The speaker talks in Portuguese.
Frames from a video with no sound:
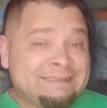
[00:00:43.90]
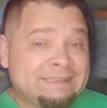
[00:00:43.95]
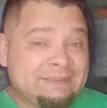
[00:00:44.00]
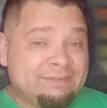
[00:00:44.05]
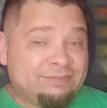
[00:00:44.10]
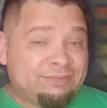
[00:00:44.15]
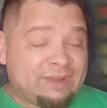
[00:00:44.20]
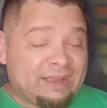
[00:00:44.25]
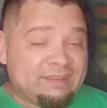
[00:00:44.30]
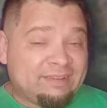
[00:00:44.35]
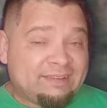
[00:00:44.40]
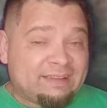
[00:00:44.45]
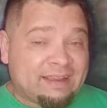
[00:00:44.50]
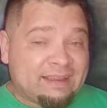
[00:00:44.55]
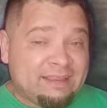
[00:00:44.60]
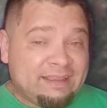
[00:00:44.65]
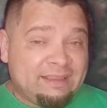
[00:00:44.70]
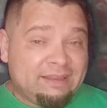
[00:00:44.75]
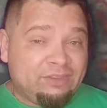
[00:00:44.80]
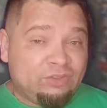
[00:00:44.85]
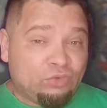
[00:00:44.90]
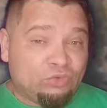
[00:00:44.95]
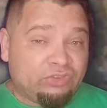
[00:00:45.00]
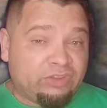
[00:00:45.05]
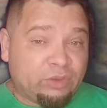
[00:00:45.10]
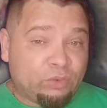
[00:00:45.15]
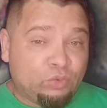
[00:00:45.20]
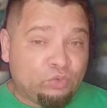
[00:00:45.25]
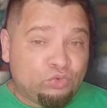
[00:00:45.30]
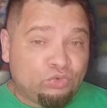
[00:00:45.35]
Que vai sair no
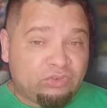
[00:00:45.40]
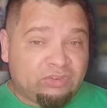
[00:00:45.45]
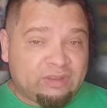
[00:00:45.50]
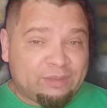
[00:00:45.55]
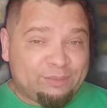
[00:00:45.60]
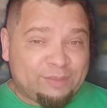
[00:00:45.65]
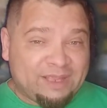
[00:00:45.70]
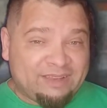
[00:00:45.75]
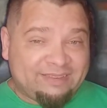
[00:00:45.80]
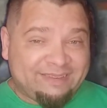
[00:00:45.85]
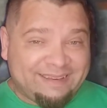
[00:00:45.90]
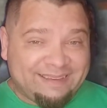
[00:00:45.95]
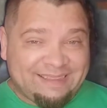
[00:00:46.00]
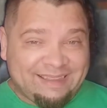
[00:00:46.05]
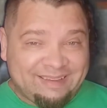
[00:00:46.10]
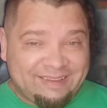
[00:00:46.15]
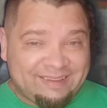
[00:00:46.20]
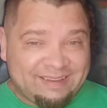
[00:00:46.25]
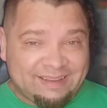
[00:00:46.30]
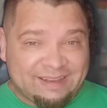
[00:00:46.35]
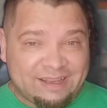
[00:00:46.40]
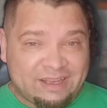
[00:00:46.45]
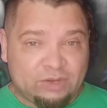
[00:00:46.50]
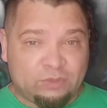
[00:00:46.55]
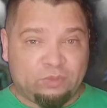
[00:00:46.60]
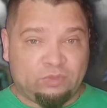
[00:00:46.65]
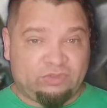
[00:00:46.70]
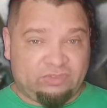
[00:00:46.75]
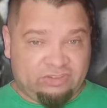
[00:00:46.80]
segundo semestre desse ano.